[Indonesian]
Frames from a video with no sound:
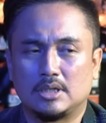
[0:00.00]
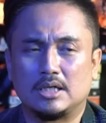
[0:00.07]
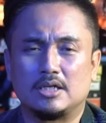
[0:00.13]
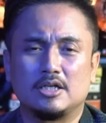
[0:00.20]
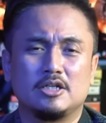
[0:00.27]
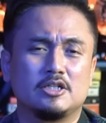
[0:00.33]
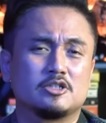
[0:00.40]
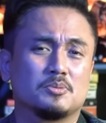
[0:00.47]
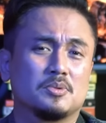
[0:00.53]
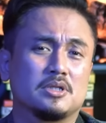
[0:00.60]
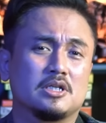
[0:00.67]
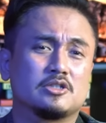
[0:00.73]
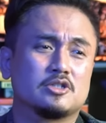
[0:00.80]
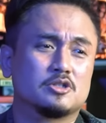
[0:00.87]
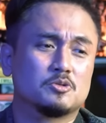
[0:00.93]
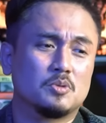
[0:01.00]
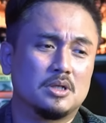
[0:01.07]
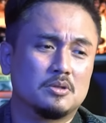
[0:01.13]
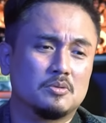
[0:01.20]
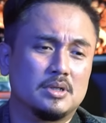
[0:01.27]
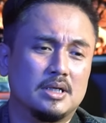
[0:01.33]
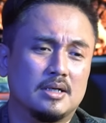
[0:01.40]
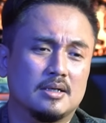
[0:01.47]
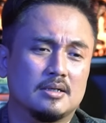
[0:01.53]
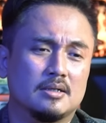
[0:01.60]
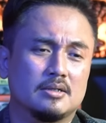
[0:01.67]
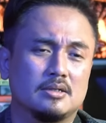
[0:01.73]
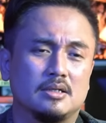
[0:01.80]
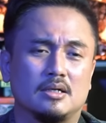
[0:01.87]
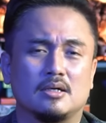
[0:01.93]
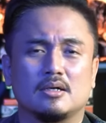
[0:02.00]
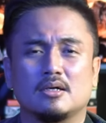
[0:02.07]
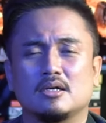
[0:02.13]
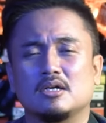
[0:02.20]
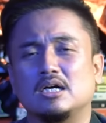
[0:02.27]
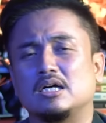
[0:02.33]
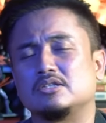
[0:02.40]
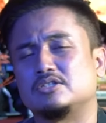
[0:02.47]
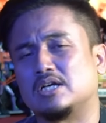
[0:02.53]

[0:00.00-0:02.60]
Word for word: Dan ini sebenarnya sesuatu yang ya gak